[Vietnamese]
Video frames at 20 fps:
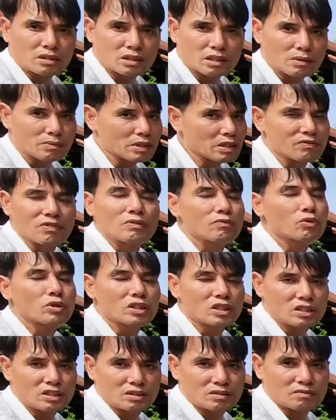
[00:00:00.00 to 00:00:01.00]
Vâng. Bây giờ vẫn vô
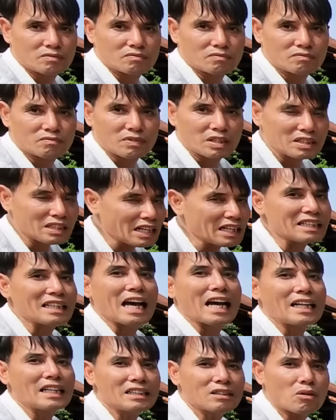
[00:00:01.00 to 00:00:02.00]
tư, vẫn nại
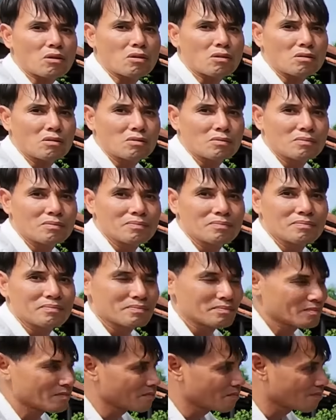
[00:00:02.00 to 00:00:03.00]
nãi to. Vâng
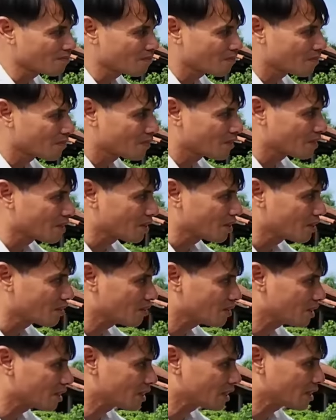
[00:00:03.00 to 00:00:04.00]

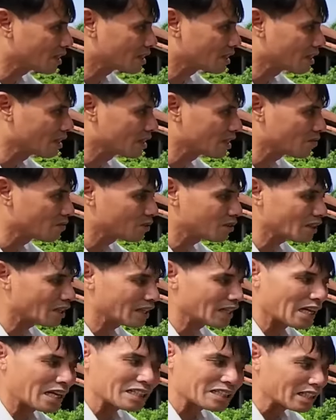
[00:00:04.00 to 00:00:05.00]
đến giờ phút
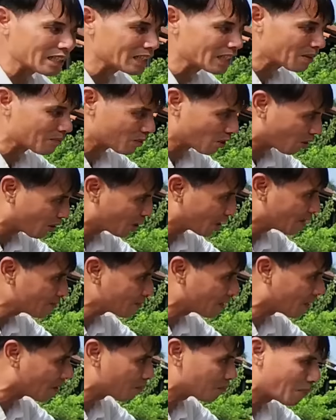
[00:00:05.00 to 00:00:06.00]
này là anh kinh nghiệm rồi em
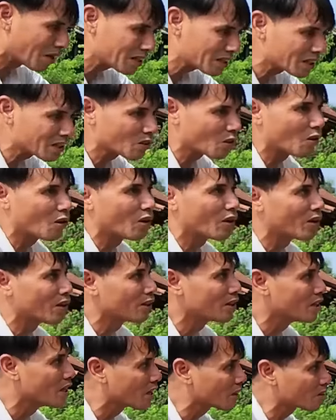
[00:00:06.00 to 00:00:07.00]
hiểu không mất rồi
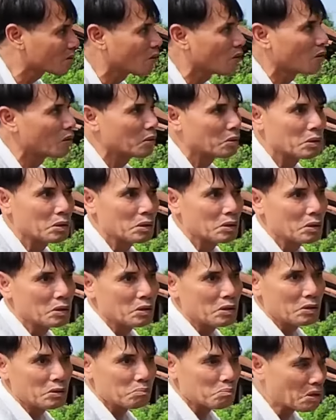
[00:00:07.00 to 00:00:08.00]
được rồi
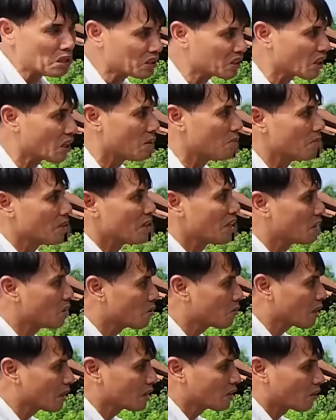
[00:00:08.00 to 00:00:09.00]
bây giờ mới là
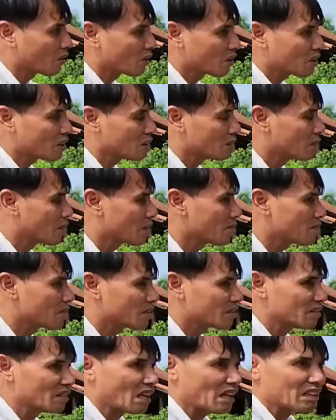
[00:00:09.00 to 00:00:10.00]
lúc anh nói thật sự là
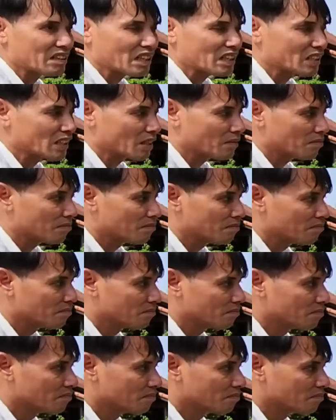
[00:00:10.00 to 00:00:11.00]
là anh kinh nghiệm
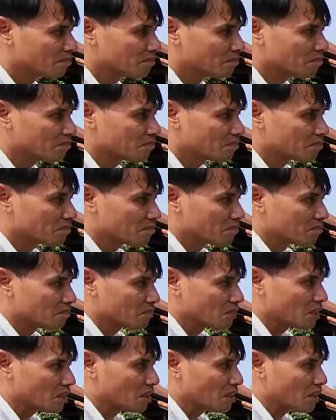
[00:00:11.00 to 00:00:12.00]

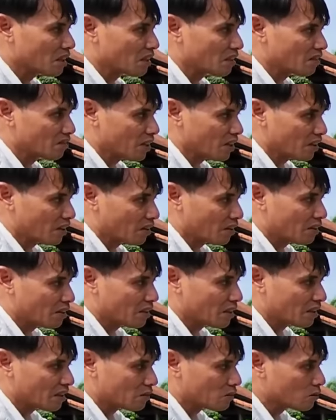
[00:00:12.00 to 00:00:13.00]
tức là phải nói
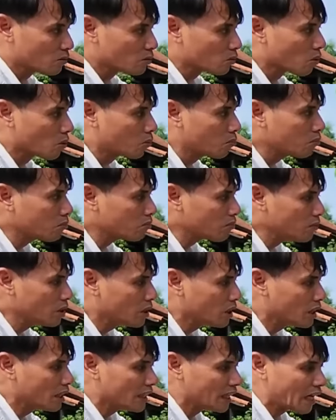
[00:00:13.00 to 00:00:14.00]
là đúng
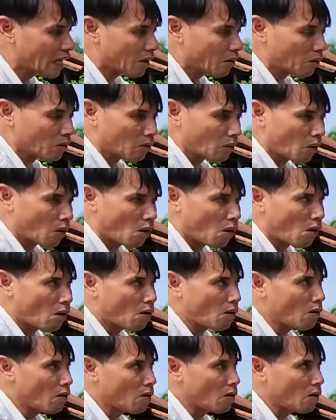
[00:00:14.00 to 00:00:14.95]
người nào có